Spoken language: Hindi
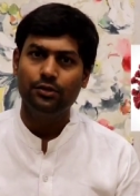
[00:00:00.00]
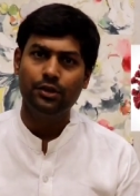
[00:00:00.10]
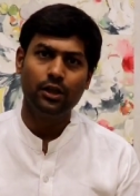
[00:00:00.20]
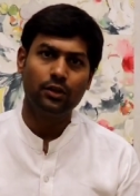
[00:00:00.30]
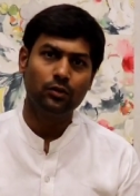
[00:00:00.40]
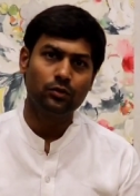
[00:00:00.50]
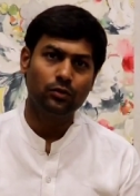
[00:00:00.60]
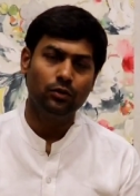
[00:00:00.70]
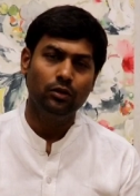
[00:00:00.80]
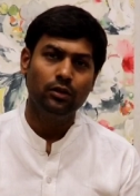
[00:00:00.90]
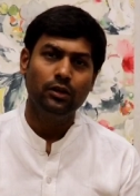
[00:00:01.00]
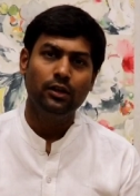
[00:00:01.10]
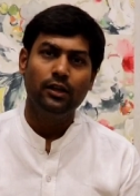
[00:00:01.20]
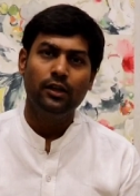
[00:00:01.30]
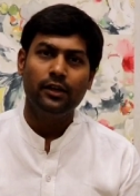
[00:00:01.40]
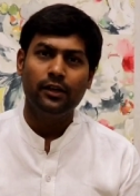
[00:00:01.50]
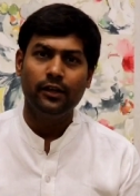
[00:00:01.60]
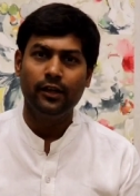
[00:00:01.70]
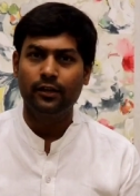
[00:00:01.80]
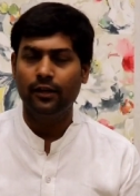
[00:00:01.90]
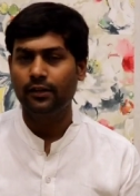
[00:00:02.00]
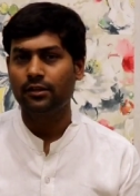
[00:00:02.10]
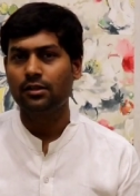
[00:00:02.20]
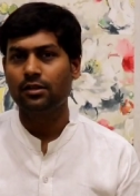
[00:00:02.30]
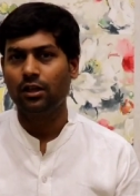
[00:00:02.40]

जी हाँ दोस्तों एक ऐसा